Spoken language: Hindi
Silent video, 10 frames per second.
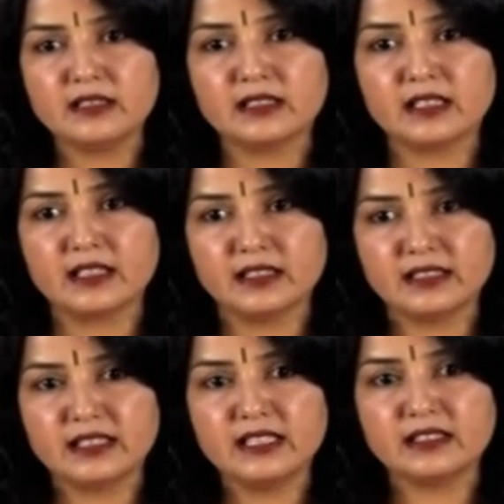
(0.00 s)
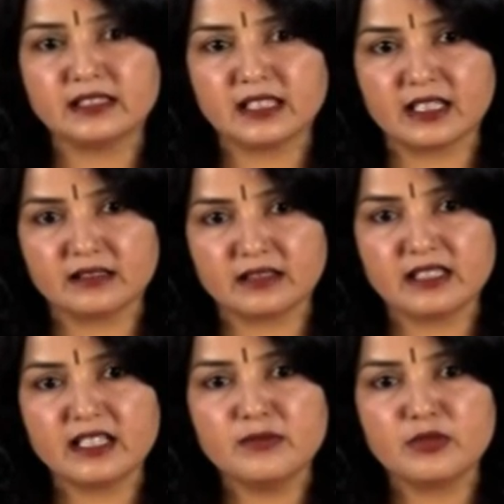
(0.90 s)
तथा द्वितीय तथा
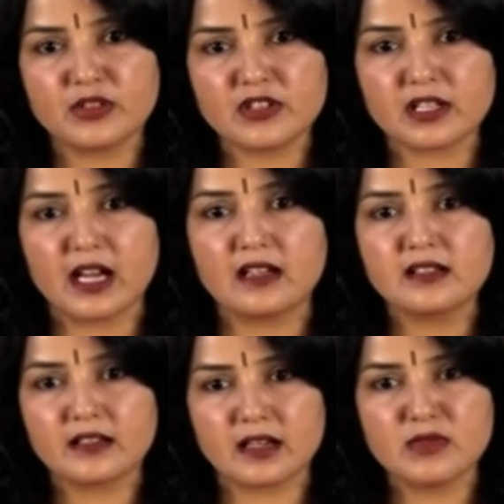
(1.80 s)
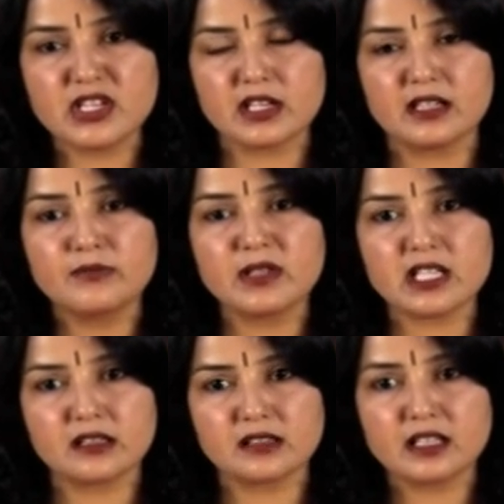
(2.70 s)
तृतीय पुरस्कार क्रमशः
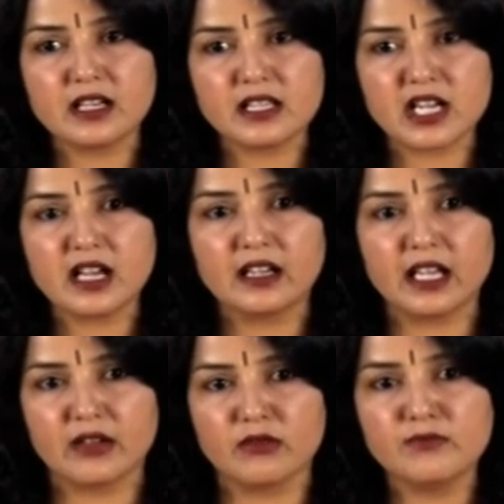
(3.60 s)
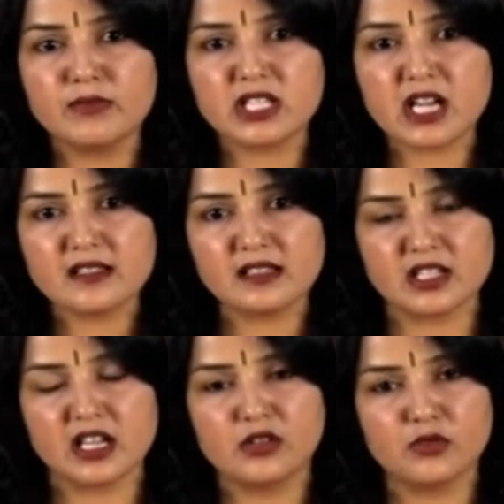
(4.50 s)
पचहत्तर हजार एवं पचास
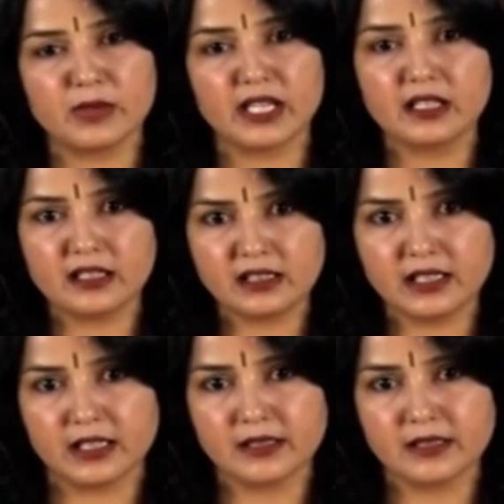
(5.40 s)
हजार रुपए के थे